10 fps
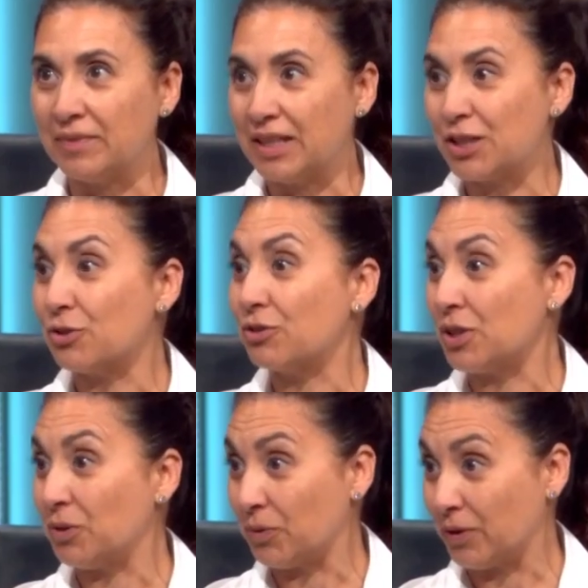derecho
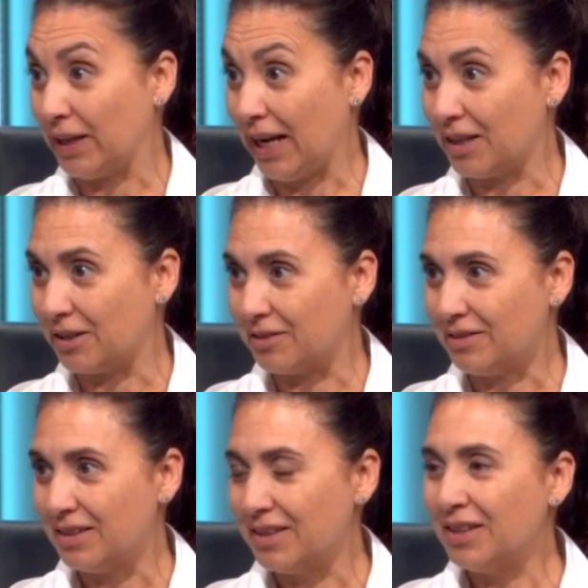constitucional, ¿no?
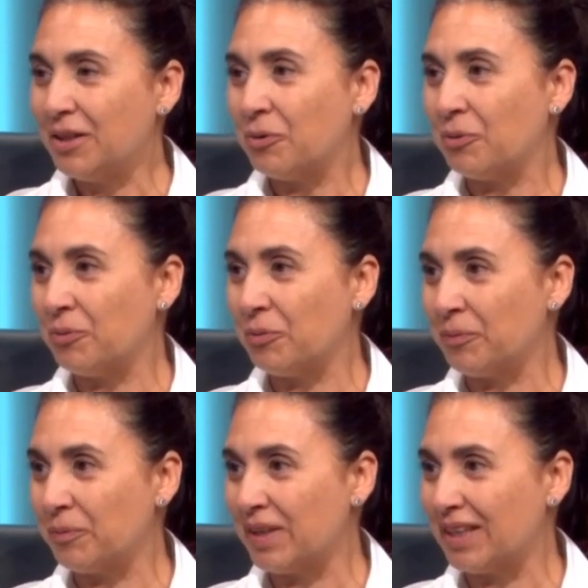
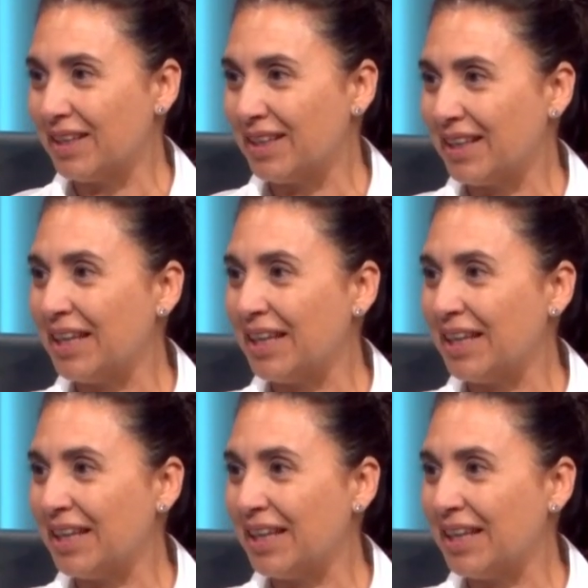Es experta.